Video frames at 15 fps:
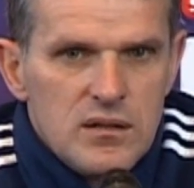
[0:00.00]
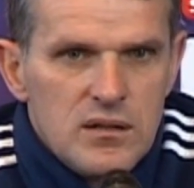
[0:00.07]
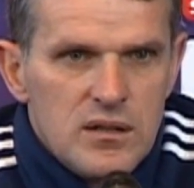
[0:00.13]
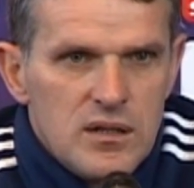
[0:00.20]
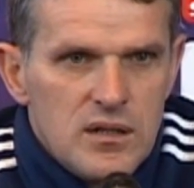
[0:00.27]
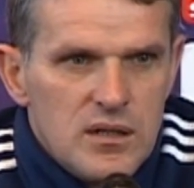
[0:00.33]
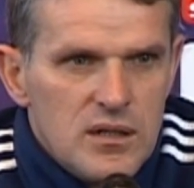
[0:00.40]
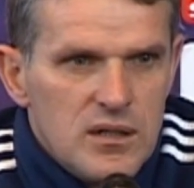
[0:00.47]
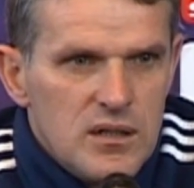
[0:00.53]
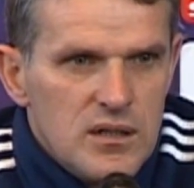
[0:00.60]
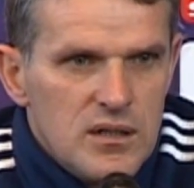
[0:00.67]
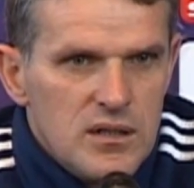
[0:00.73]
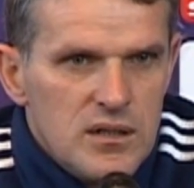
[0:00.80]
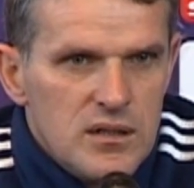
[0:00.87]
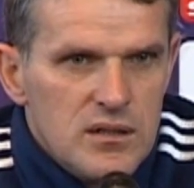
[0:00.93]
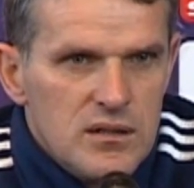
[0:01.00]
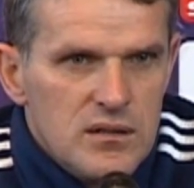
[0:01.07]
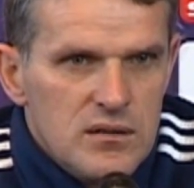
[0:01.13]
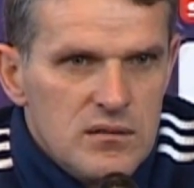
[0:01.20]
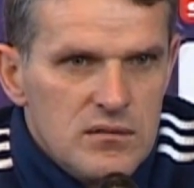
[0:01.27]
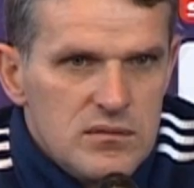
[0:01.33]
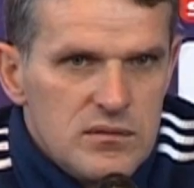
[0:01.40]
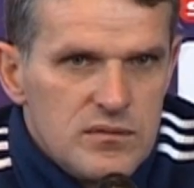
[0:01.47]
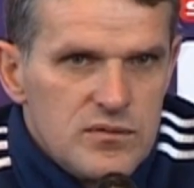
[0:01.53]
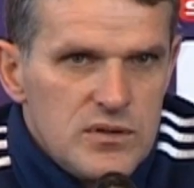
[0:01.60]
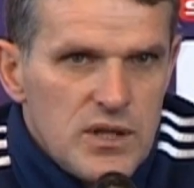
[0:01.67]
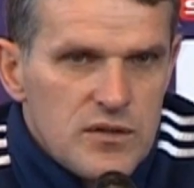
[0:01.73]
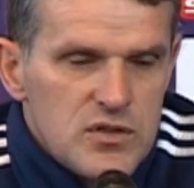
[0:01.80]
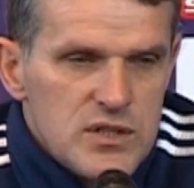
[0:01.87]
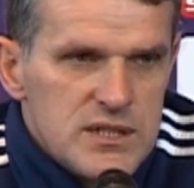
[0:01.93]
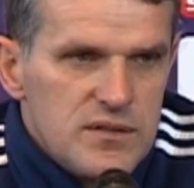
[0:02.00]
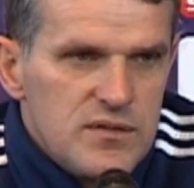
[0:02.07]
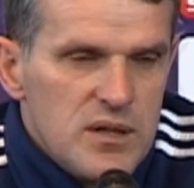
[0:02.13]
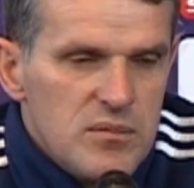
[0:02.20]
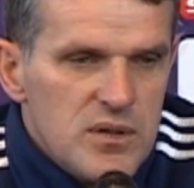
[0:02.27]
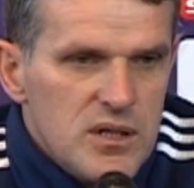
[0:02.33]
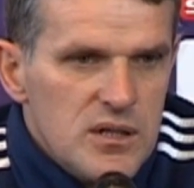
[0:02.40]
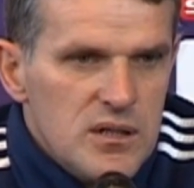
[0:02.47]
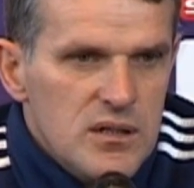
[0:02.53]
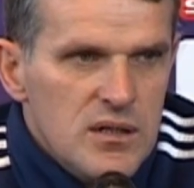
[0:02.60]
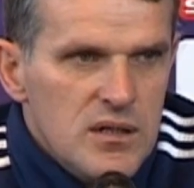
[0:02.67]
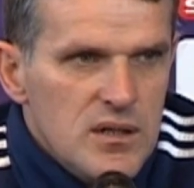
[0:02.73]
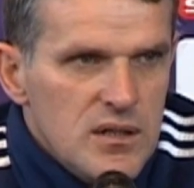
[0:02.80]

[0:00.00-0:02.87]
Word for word: E, jak wszyscy wiemy,